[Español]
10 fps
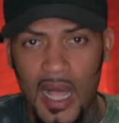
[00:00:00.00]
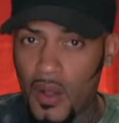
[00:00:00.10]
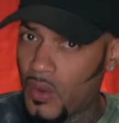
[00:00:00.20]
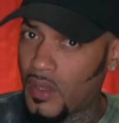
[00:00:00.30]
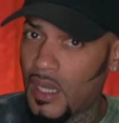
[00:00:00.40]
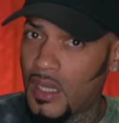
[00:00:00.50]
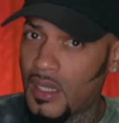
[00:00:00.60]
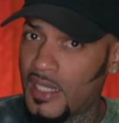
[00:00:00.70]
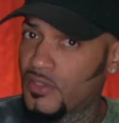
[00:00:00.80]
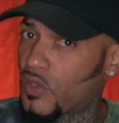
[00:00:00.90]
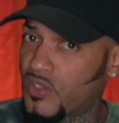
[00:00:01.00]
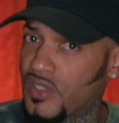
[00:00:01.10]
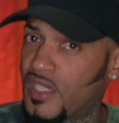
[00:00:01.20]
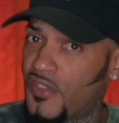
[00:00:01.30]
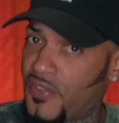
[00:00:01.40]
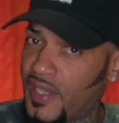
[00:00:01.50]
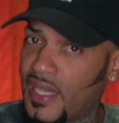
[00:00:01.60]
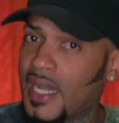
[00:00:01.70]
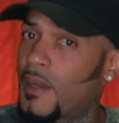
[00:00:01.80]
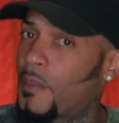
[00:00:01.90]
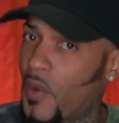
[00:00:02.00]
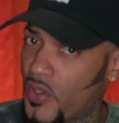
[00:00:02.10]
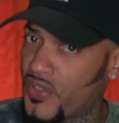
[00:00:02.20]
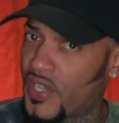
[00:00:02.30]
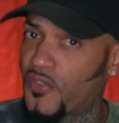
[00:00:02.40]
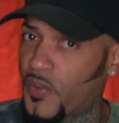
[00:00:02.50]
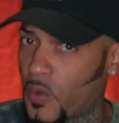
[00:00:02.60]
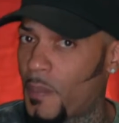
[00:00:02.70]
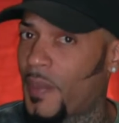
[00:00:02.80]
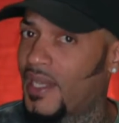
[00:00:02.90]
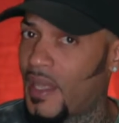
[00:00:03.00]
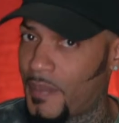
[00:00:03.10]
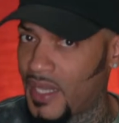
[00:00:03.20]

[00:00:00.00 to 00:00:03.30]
Ahora, eso no significa que el bot no fuera un par de